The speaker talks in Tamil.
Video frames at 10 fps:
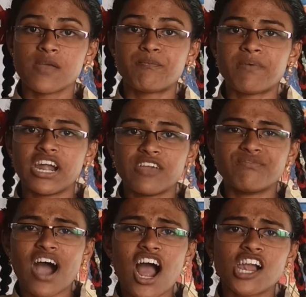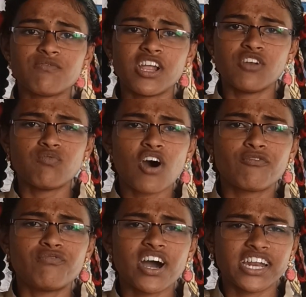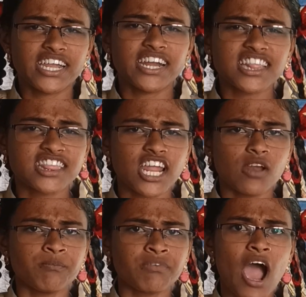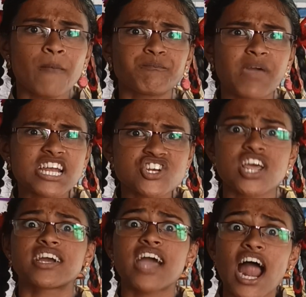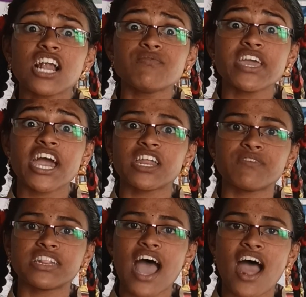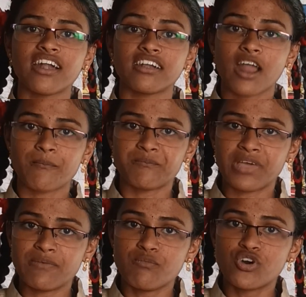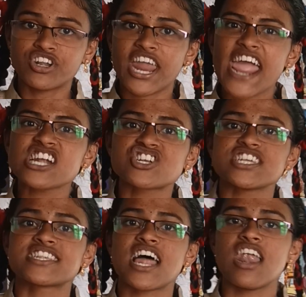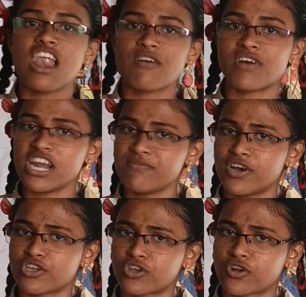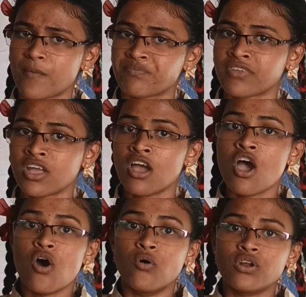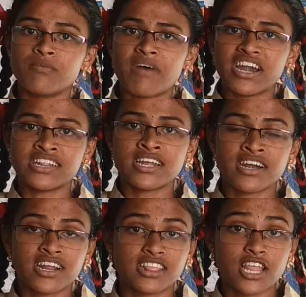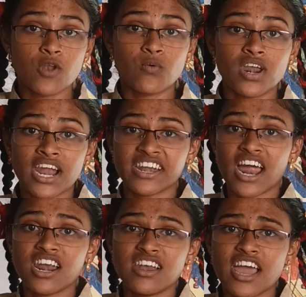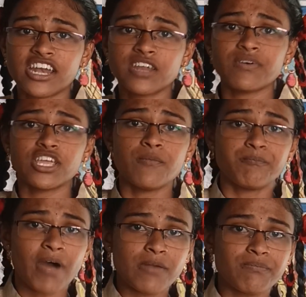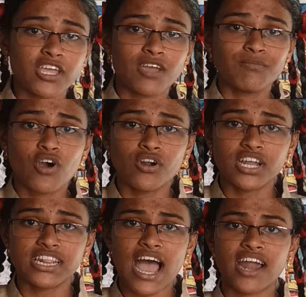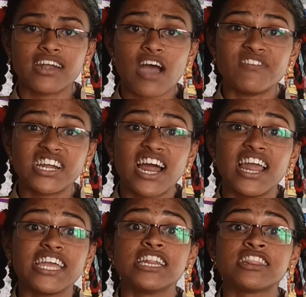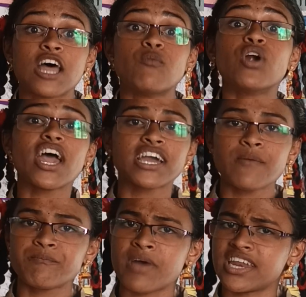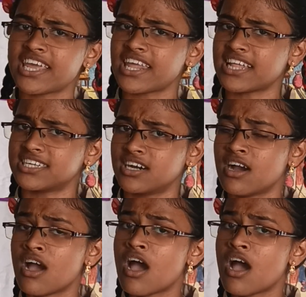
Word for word: இப்படி வாழ்வில் ஒவ்வொரு இடத்திலும் நாம் பெற்ற கல்வி அறிவுதான் நம்மை முன்னேற்றி செல்ல வழிவகுக்கும் ஒரு மனிதனிடத்தில் உள்ள நல்லறிவையும் பண்பையும் கொண்டுதான் அவர்களை இந்த உலகம் மறிக்கிறது